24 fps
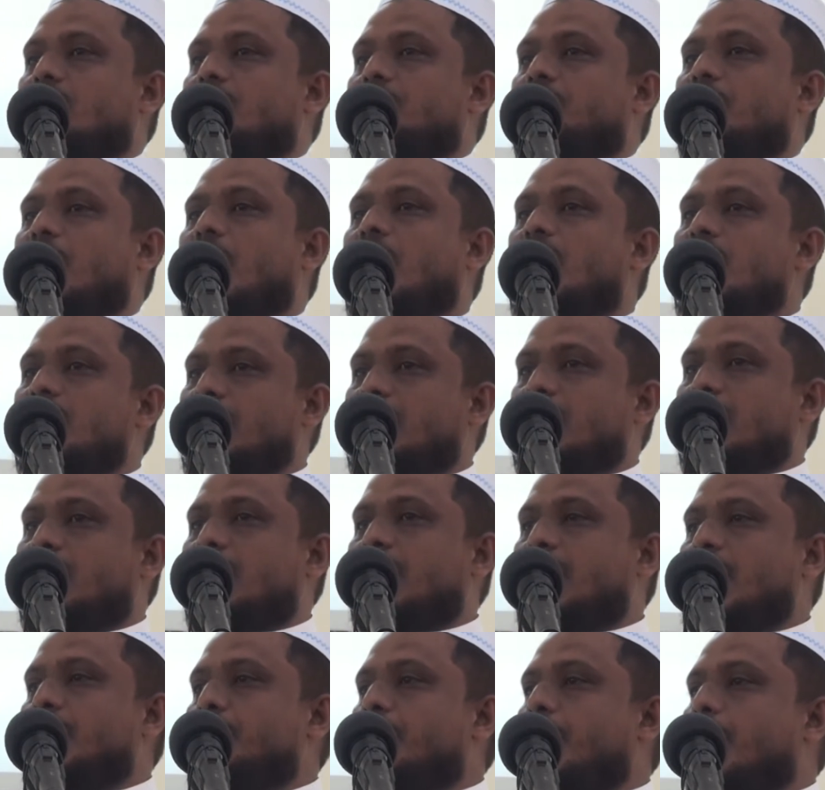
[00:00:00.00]

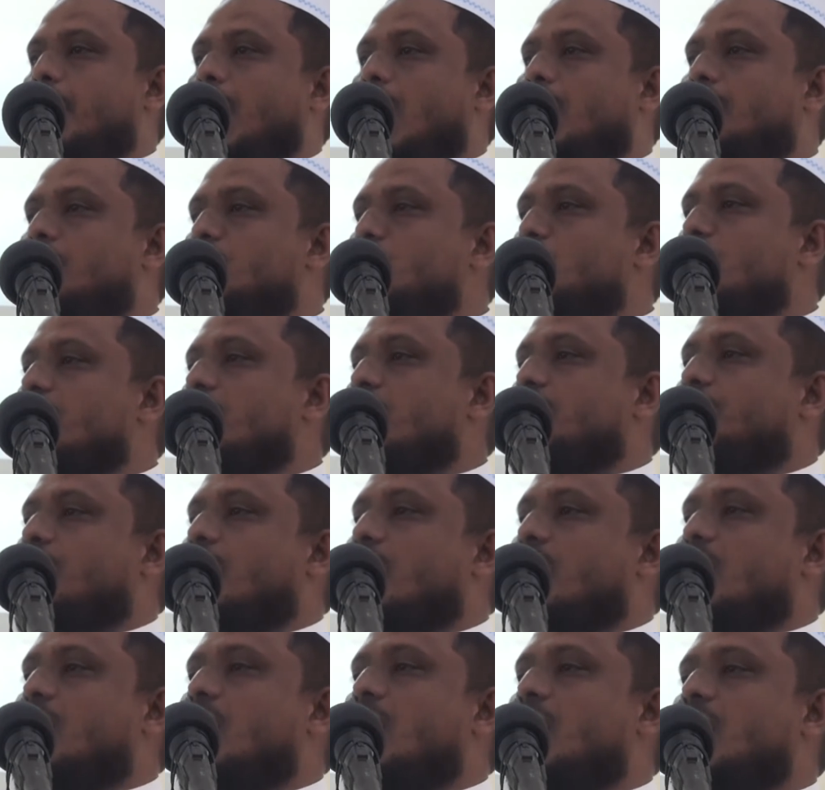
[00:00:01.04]
மாளிகையிலே அவனுடைய
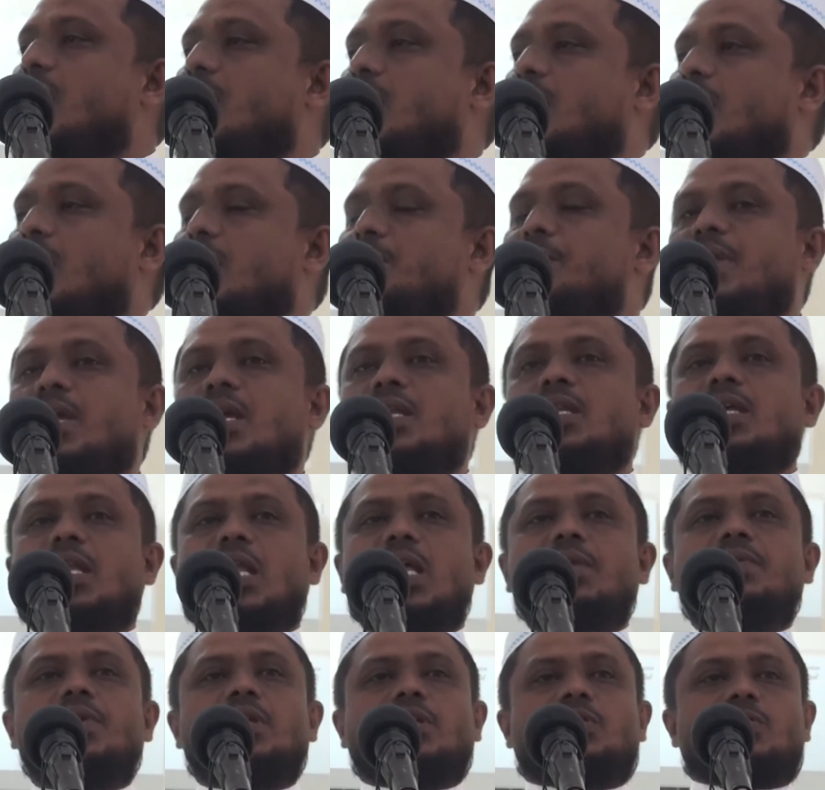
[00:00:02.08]
பரலான கடமையை
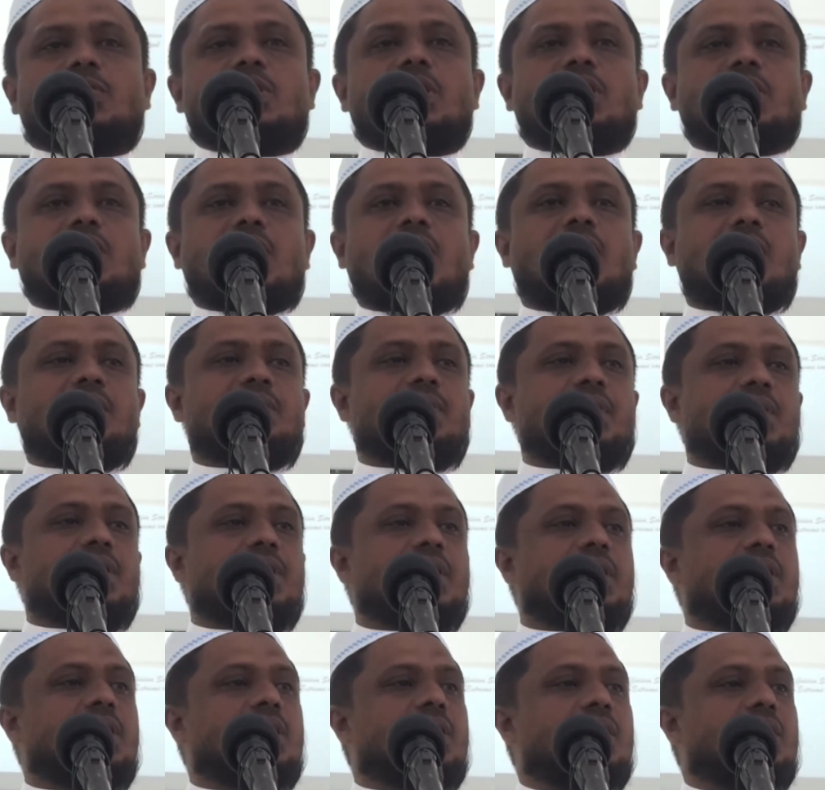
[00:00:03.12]
நிறைவேற்றுவதற்காக
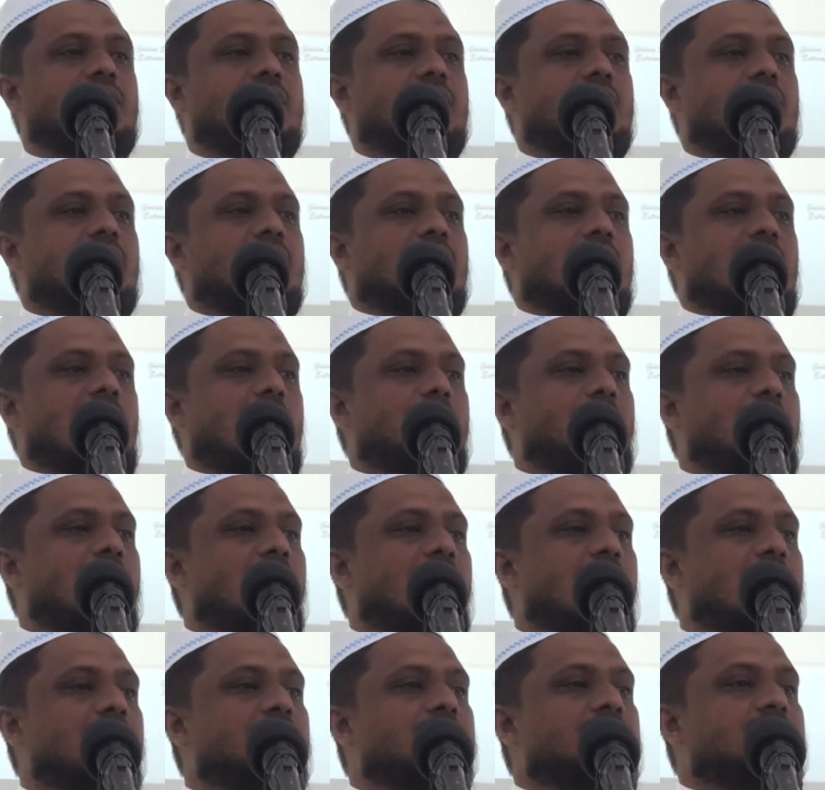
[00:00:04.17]
வேண்டி
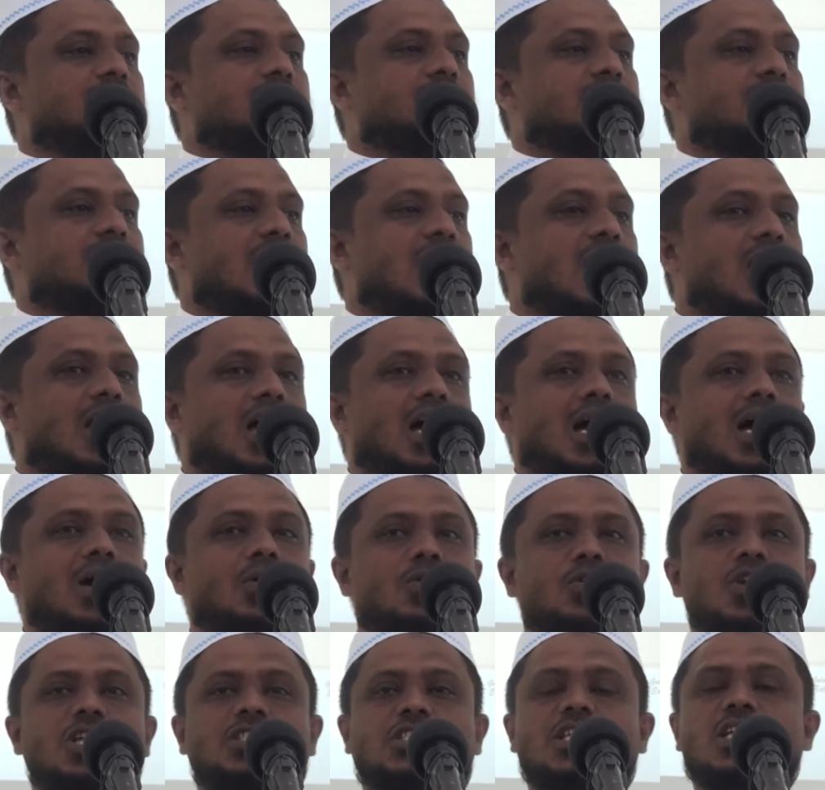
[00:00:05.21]
நாமெல்லாம் திரளாக
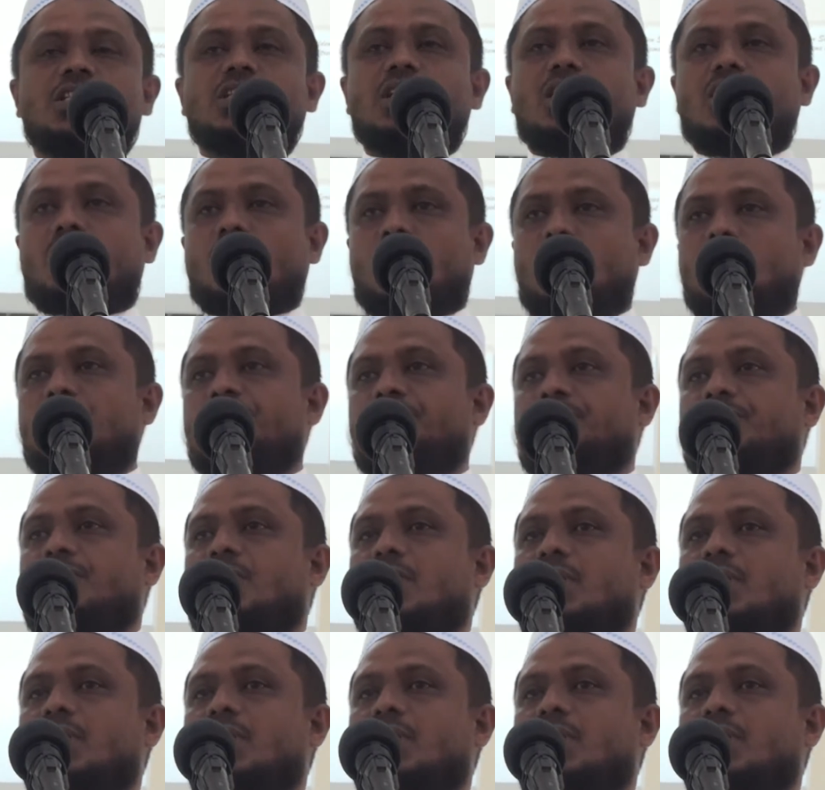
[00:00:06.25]
ஒன்று சேர்ந்திருக்கிறோம்